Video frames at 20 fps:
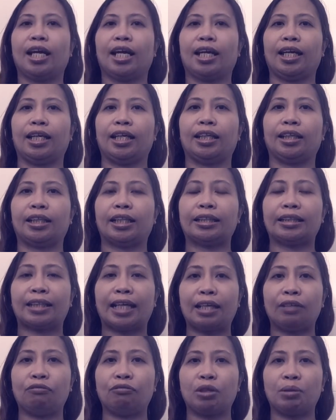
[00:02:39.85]
And
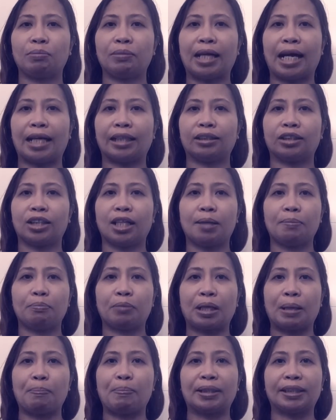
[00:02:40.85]
aside from that,
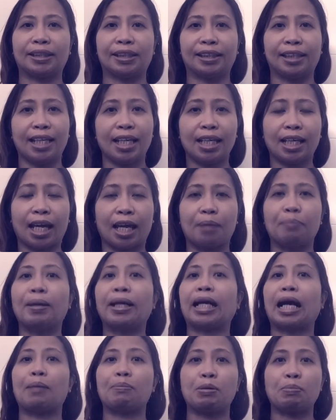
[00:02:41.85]
syempre, pag sa daycare,
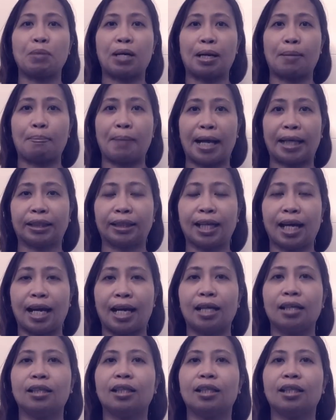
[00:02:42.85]
maraming mga bata.